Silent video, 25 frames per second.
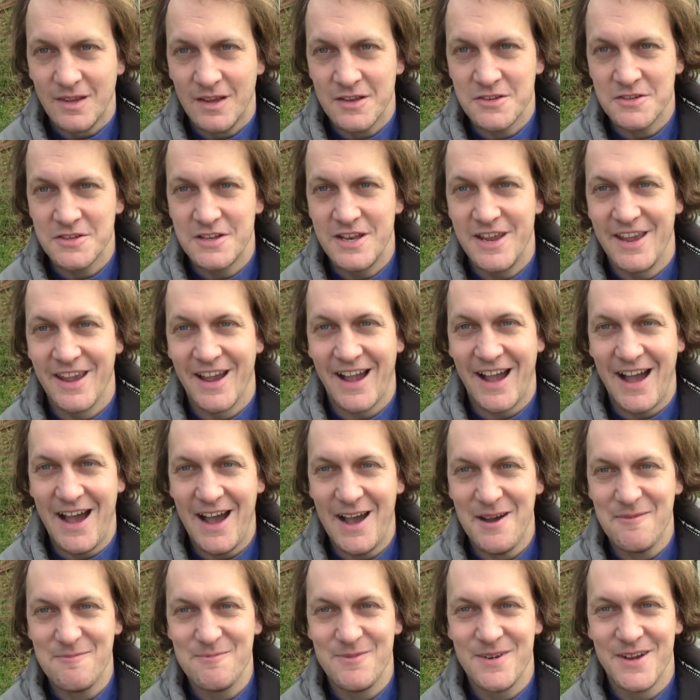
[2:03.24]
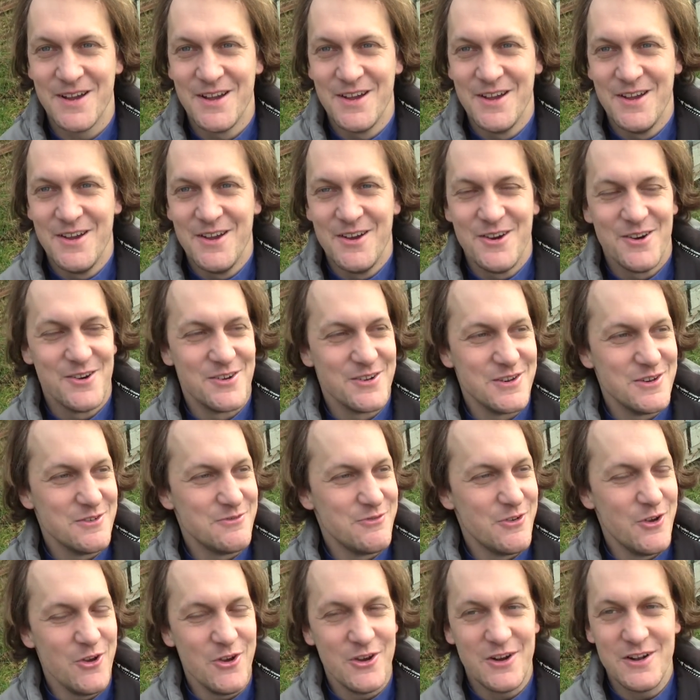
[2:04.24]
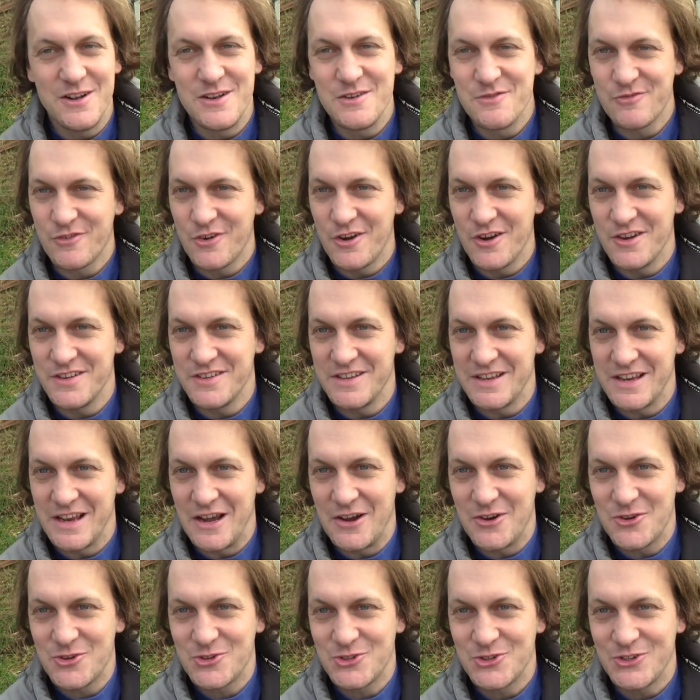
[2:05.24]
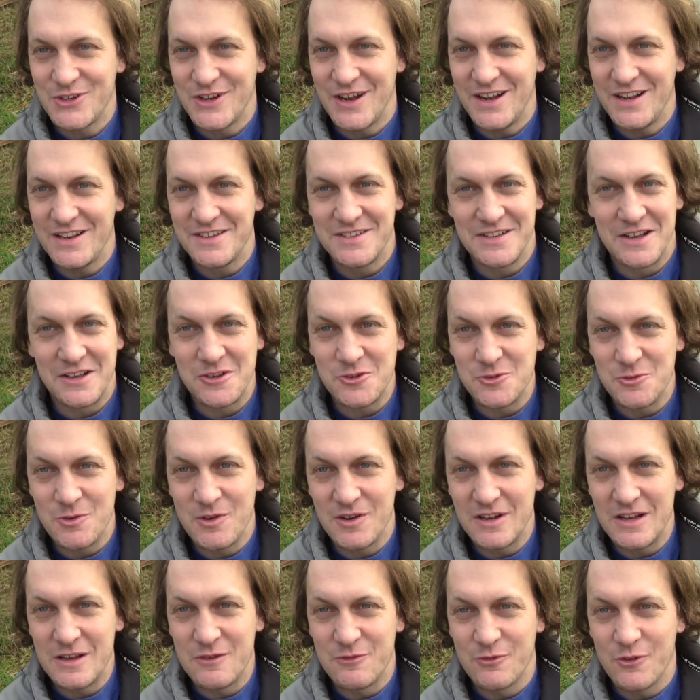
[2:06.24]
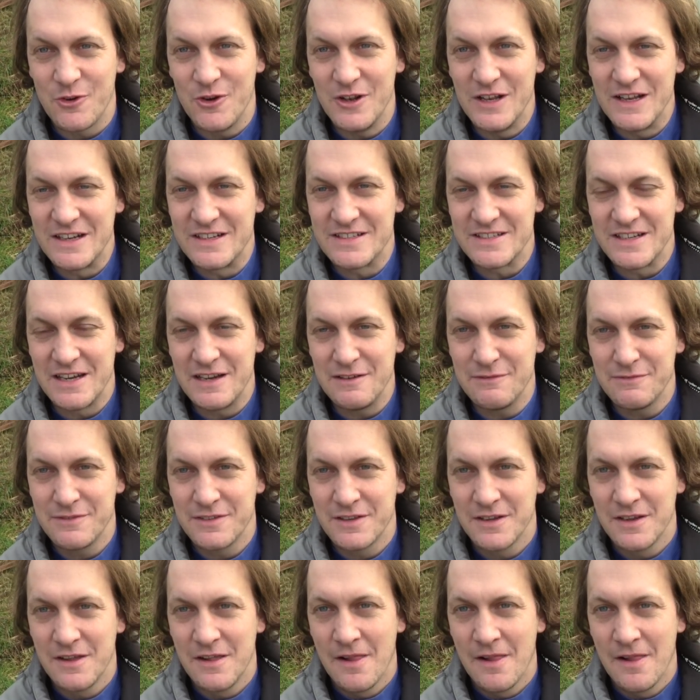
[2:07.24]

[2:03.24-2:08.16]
Also die Raben und die Vögel, die freuen sich auch schon alles, also es ist wirklich frühlingshaft.